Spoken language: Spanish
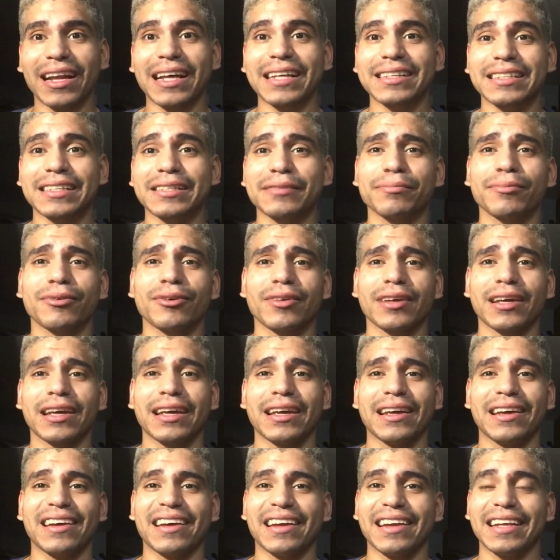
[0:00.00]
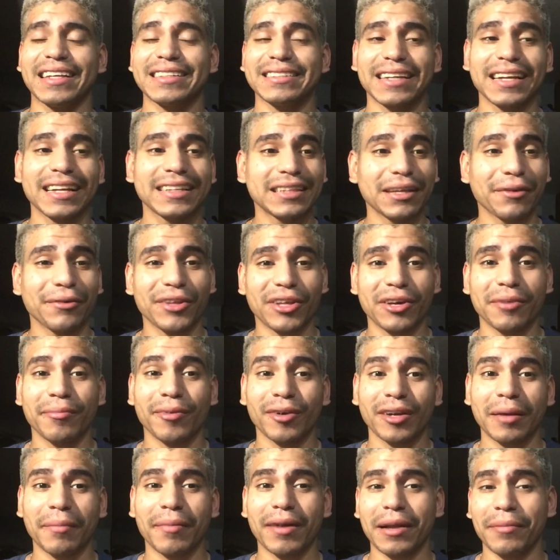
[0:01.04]
gracias porque quería hacer este video
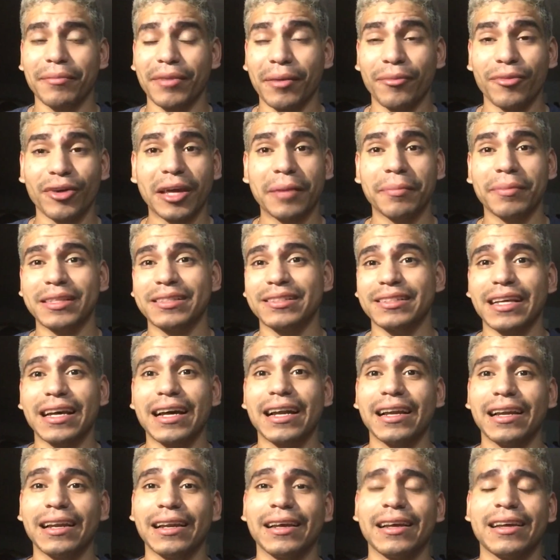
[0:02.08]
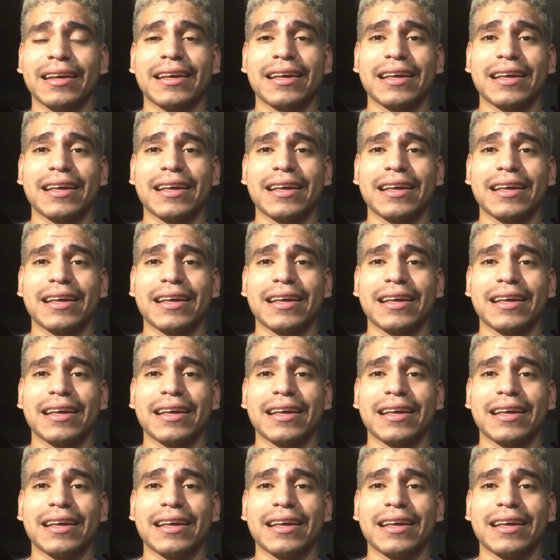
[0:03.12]
porque para mí es muy especial.